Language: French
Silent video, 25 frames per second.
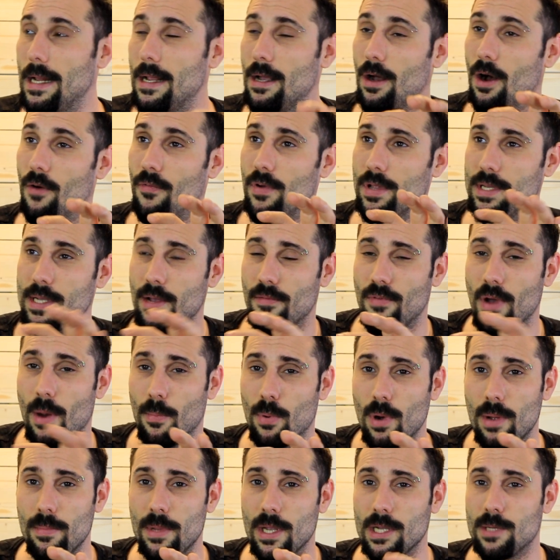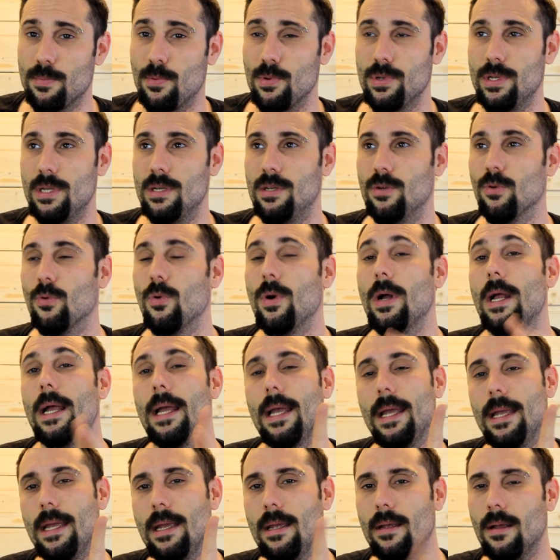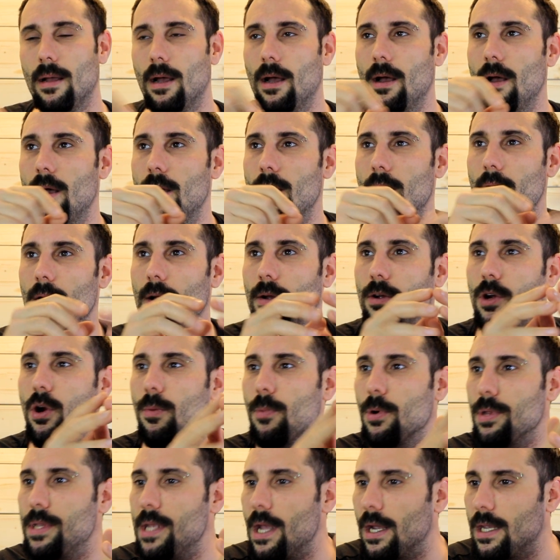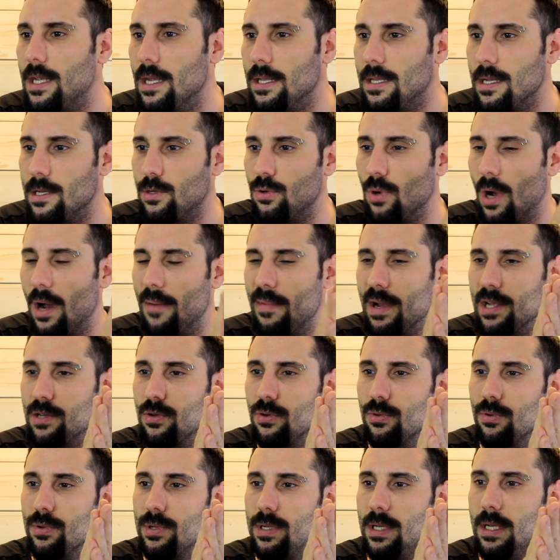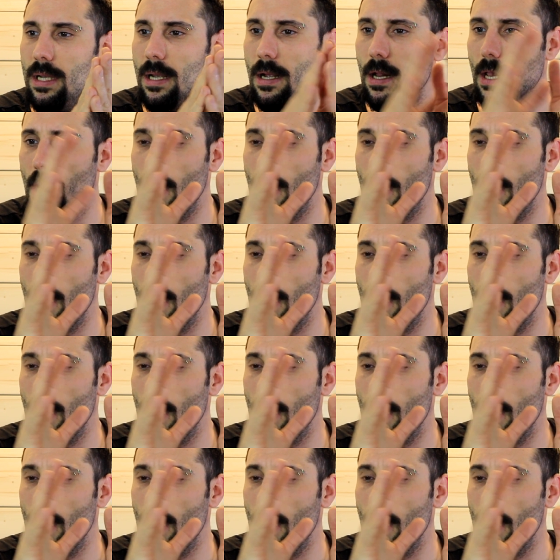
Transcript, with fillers: En fait, ça fait un problème d'exposition. Et un commentaire qui était sur Amazon aussi